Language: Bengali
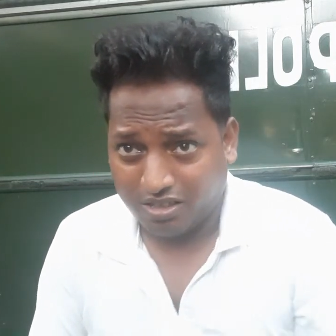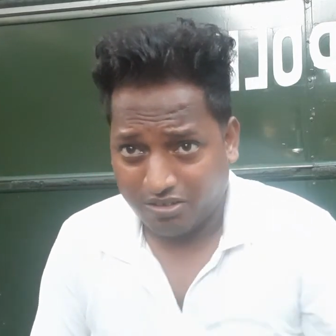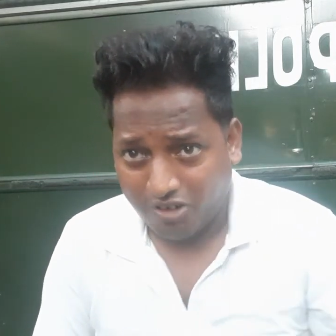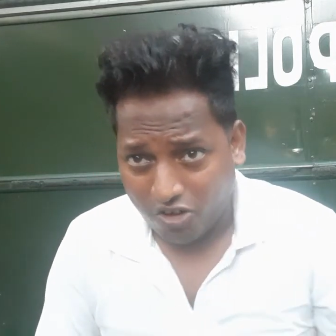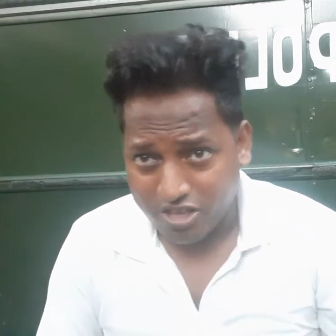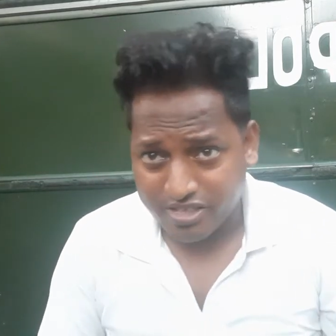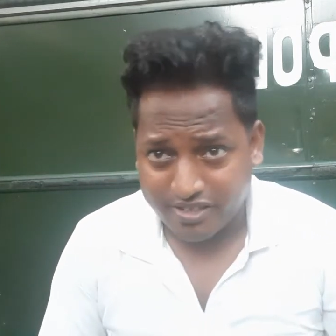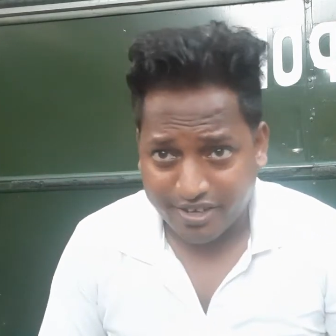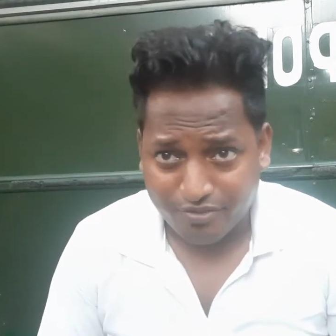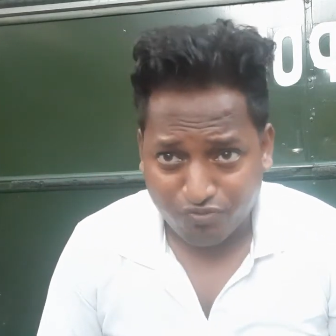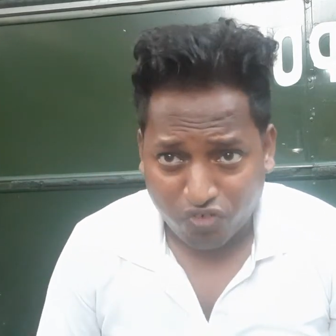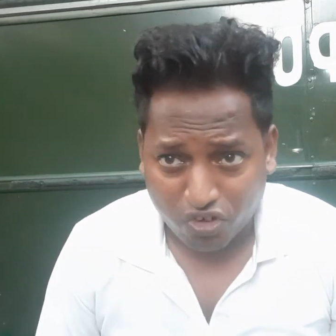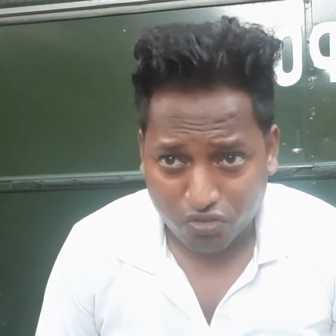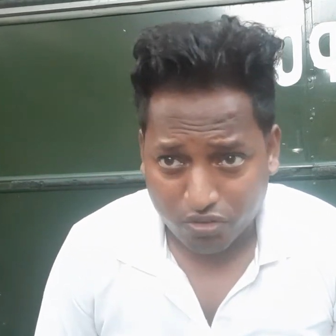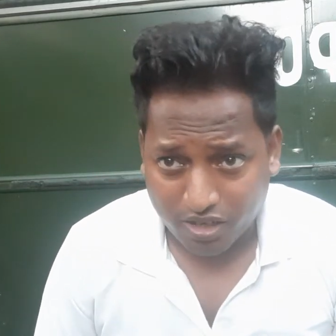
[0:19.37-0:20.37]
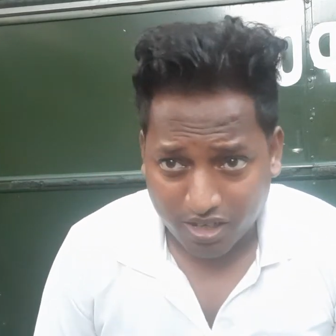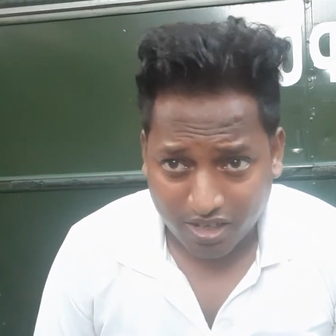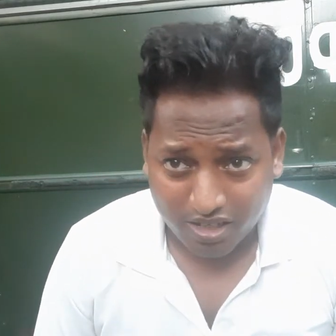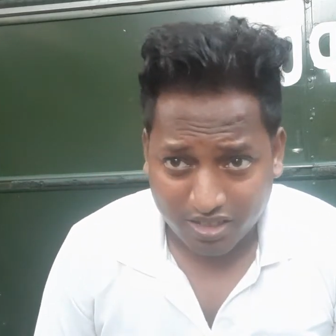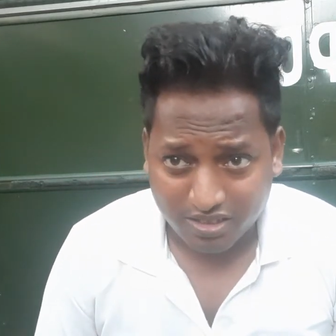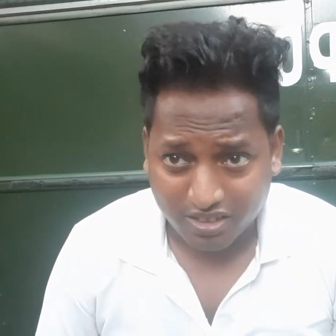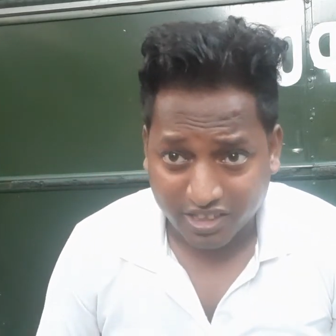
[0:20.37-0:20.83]
ওয়েবসাইট ফলো
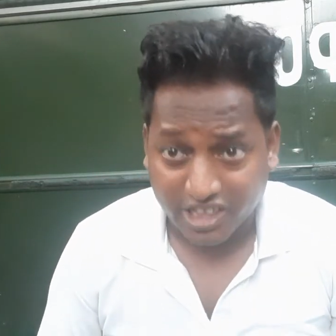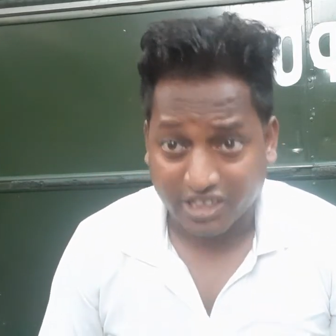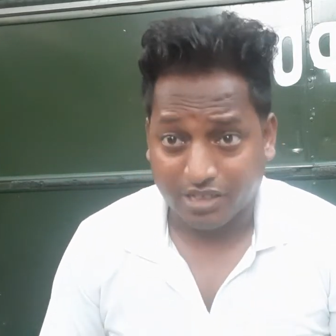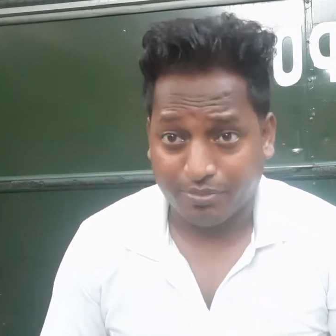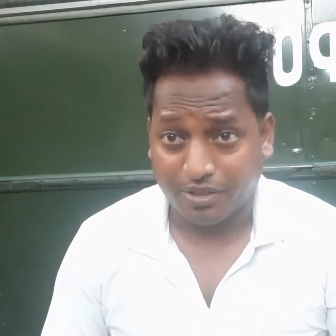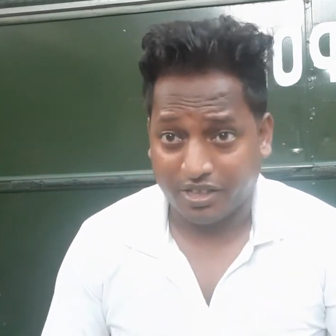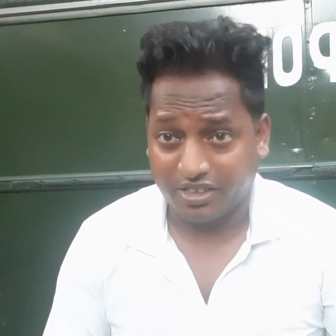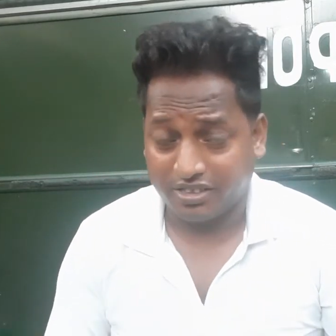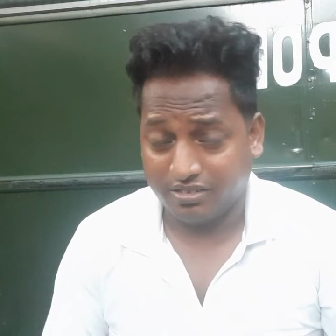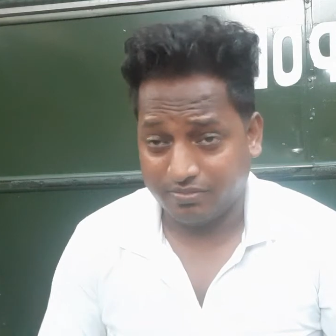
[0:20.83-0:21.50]
রাখলে দিয়ে দিতে পারে